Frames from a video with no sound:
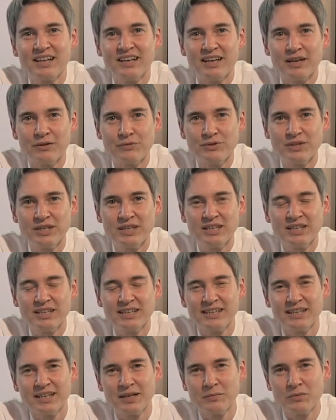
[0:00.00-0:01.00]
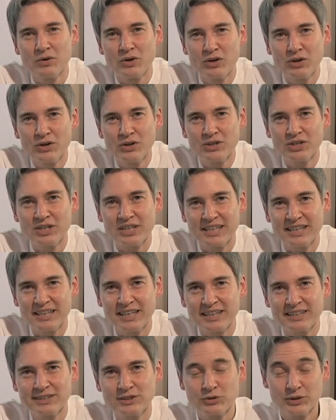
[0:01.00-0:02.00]
la vie, la mort et
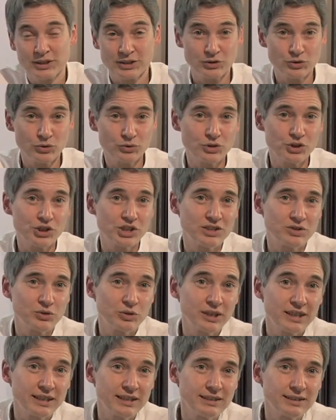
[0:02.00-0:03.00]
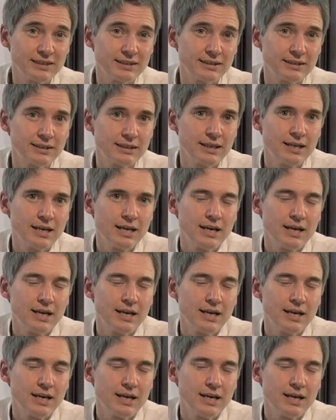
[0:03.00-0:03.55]
la résurrection de Jésus-Christ,